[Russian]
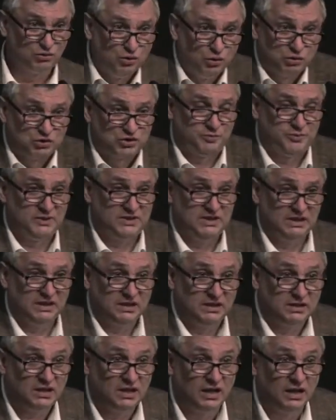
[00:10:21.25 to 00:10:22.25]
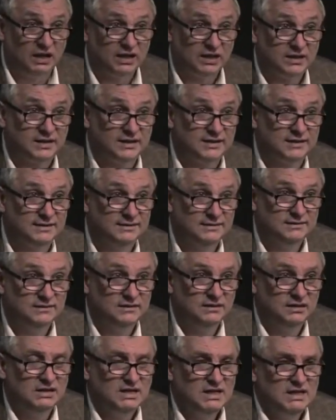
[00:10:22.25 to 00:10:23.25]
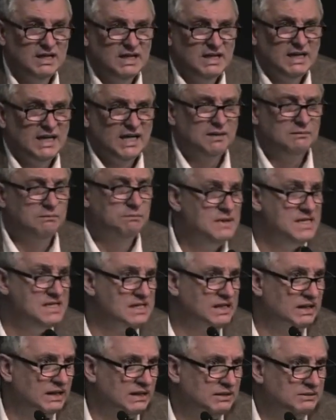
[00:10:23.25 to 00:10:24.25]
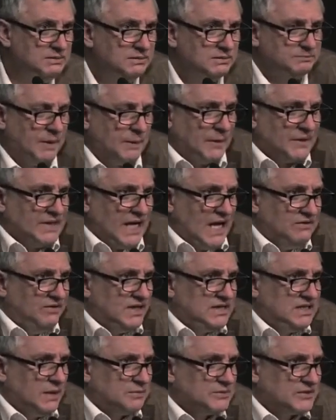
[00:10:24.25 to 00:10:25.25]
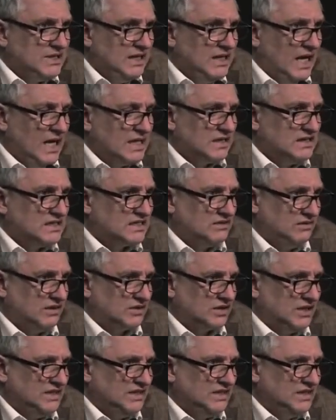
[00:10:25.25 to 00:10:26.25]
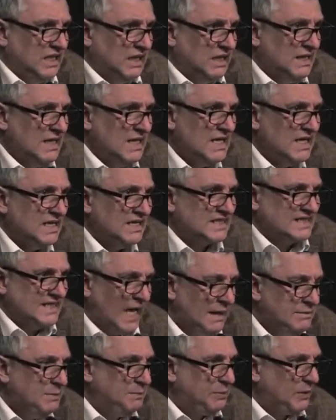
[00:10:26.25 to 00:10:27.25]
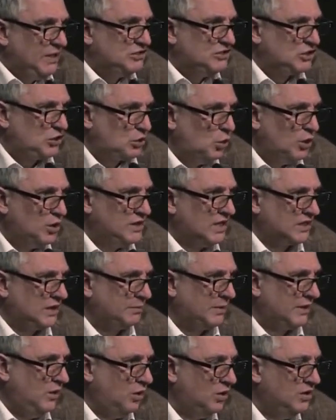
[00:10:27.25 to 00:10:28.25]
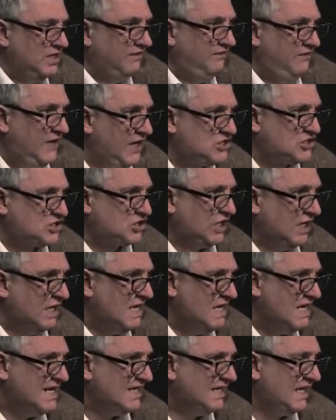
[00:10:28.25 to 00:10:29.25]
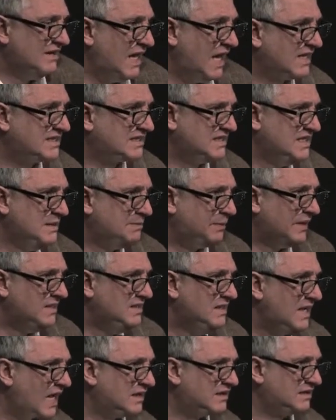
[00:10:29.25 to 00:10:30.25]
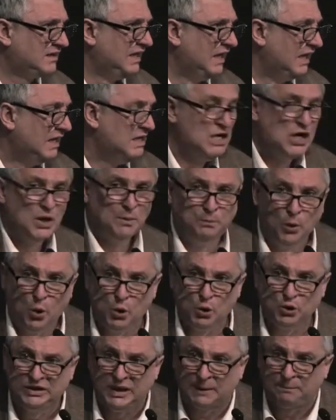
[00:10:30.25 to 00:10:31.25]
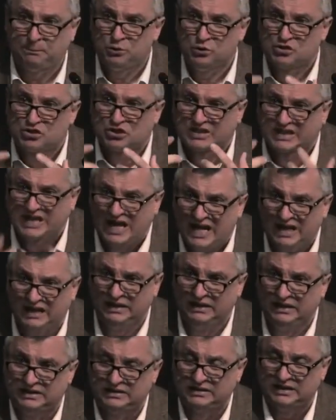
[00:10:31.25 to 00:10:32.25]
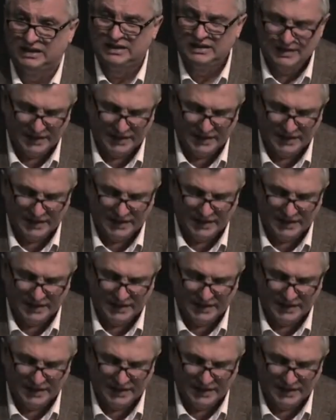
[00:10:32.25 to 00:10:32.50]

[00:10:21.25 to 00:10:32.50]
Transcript: Господи, как? Мы попадаем в эти обстоятельства жизни. С нами происходят определенные вещи, для нас непонятные. Бог допускает.